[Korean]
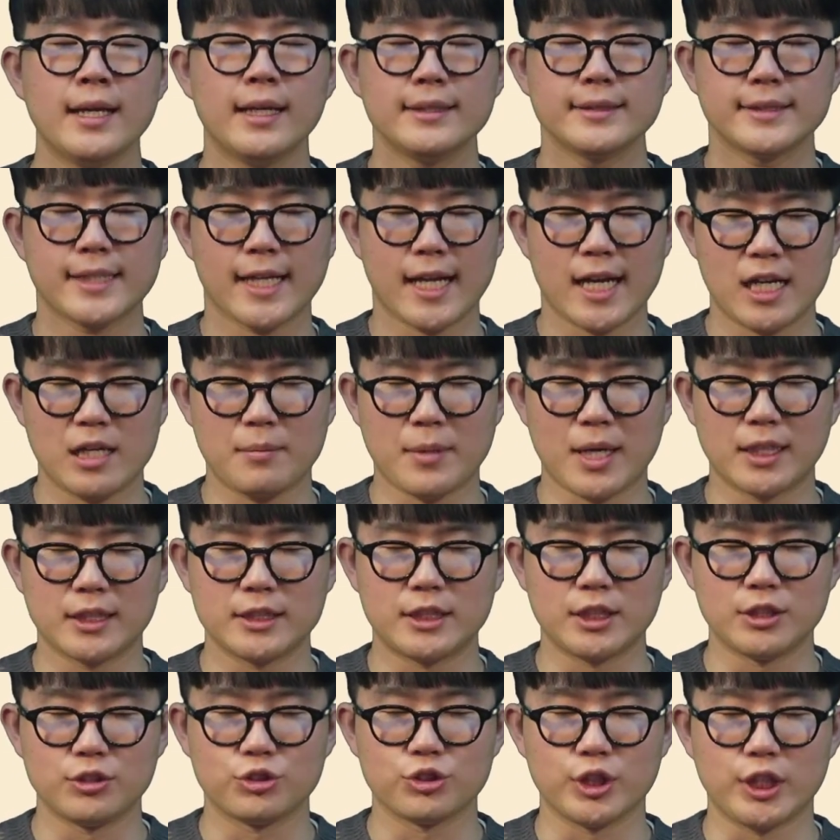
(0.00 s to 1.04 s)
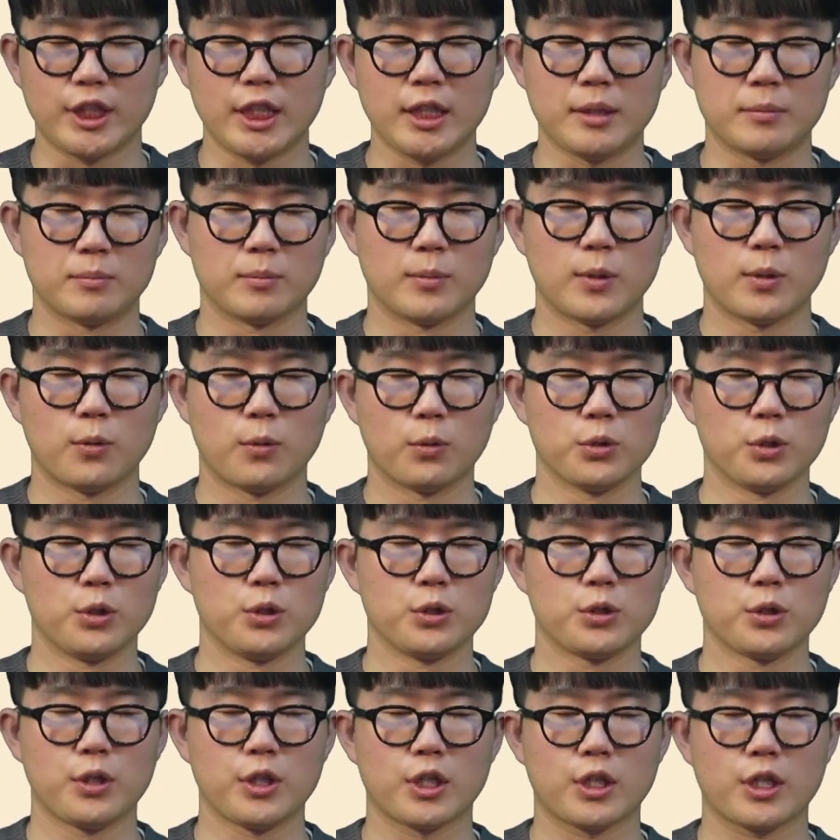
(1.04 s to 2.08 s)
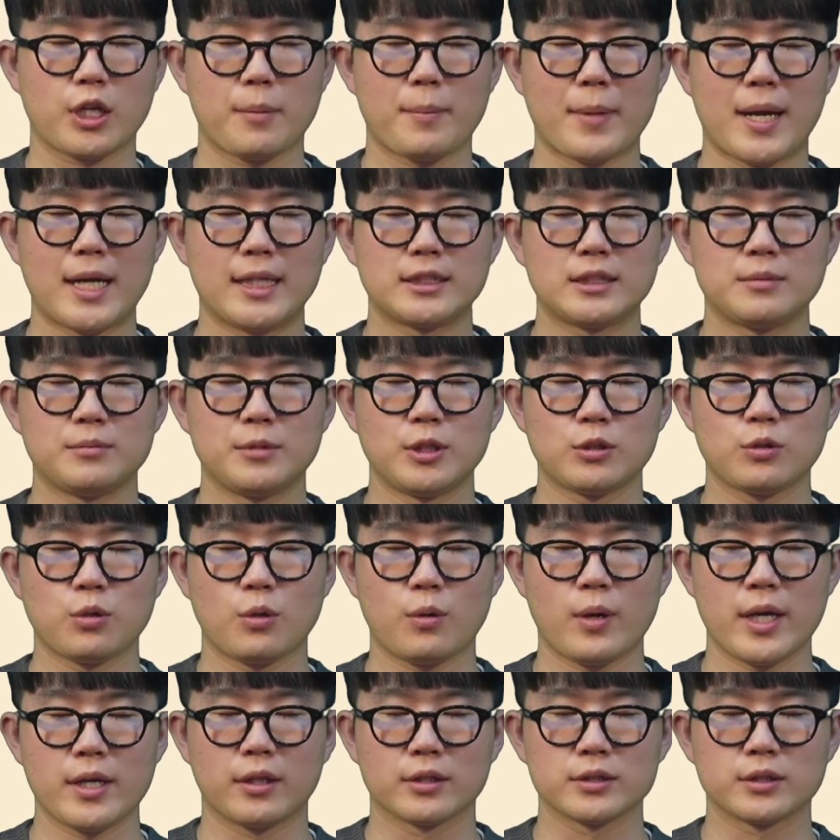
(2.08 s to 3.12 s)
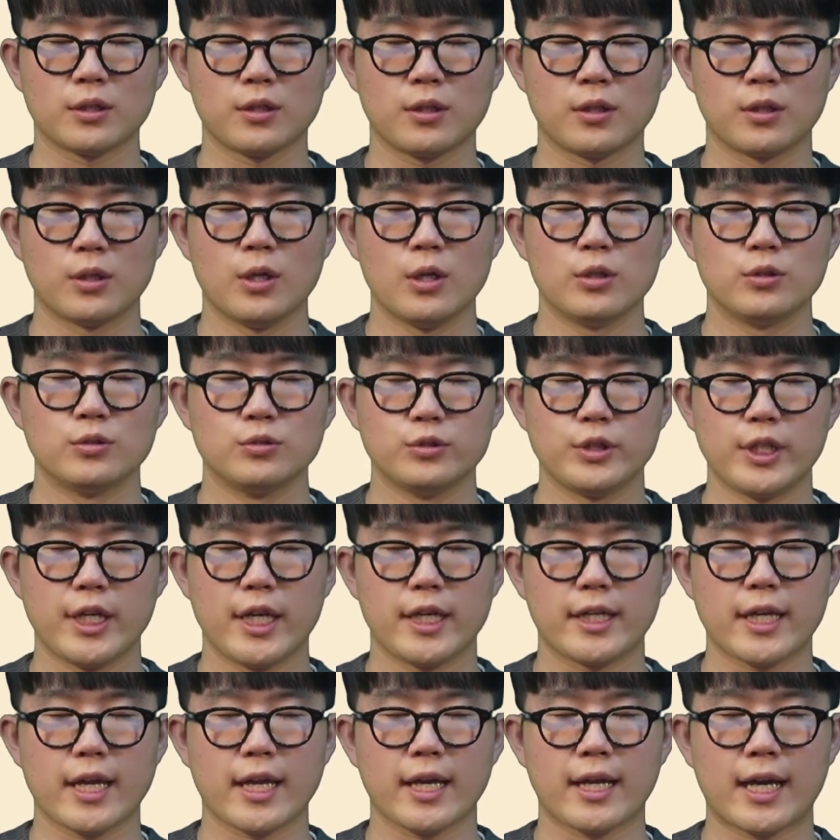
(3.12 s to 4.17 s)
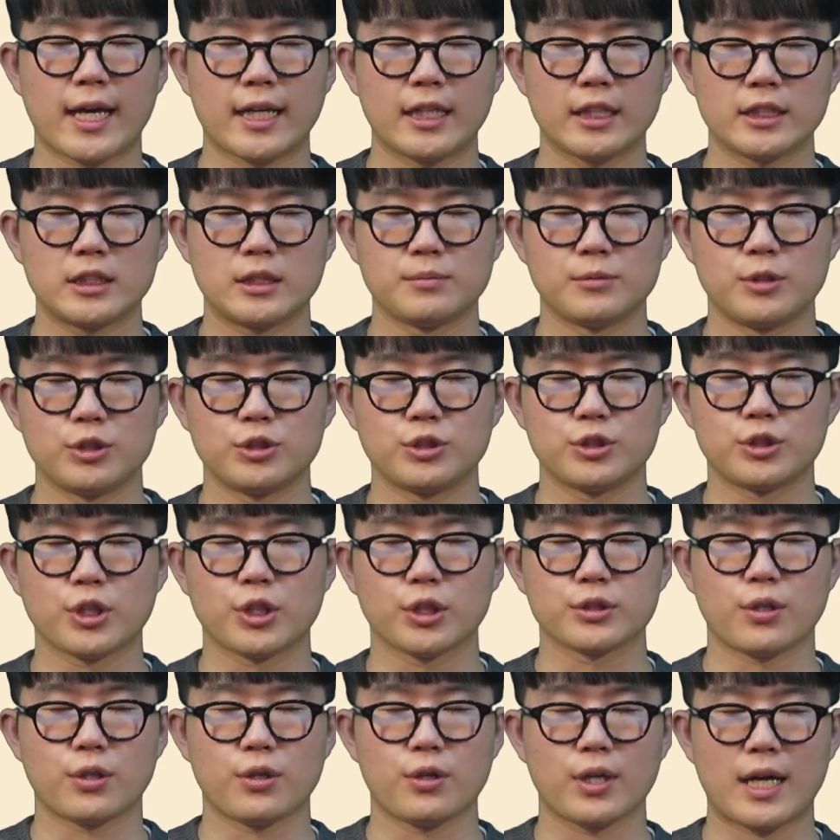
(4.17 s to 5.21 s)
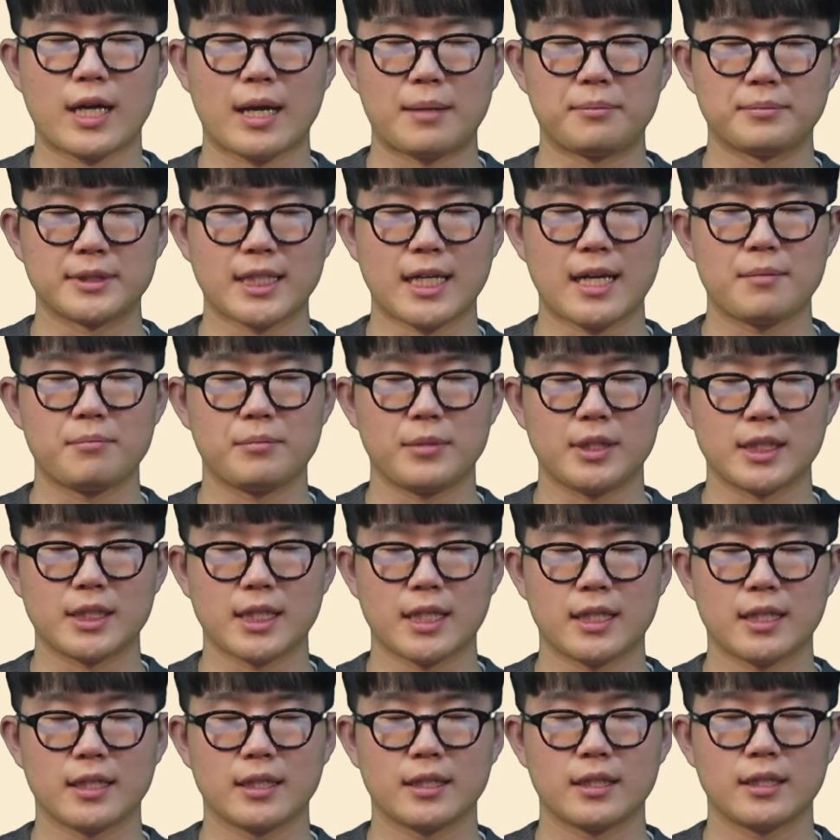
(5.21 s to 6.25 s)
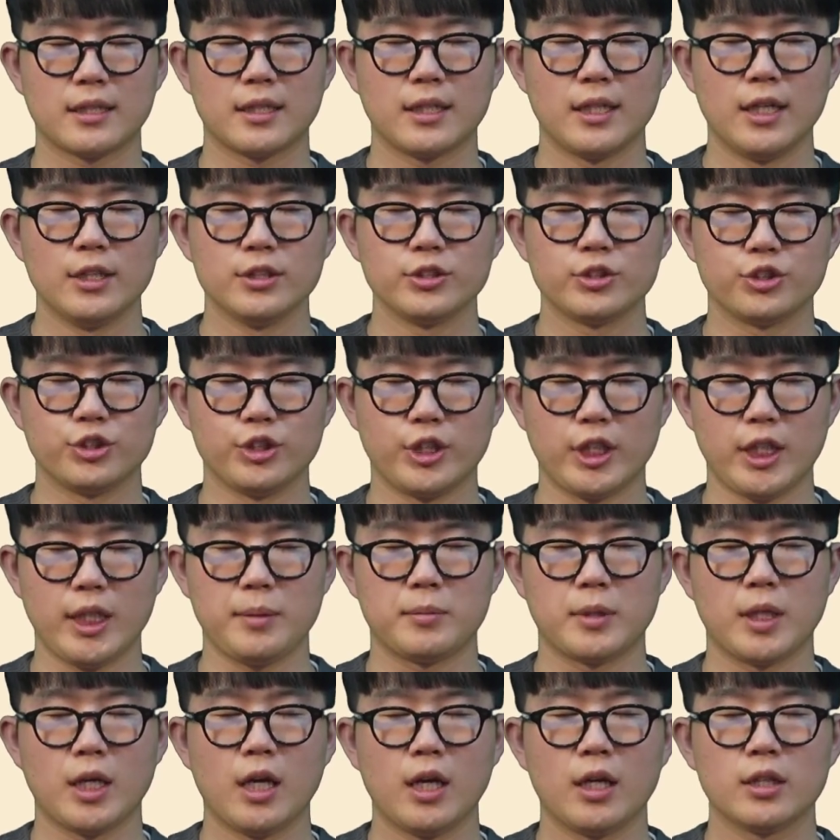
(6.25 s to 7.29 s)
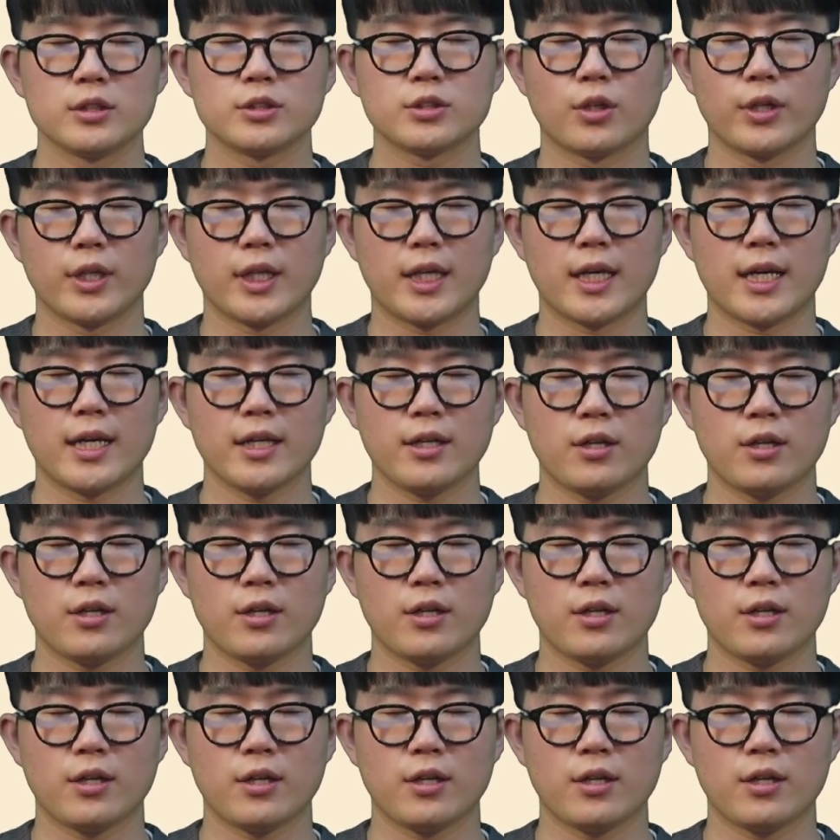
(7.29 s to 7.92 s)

사랑이 많으신 주님, 오늘도 이렇게 말씀을 통하여서 우리에게 가르침을 주셔서 감사합니다. 주님, 저희가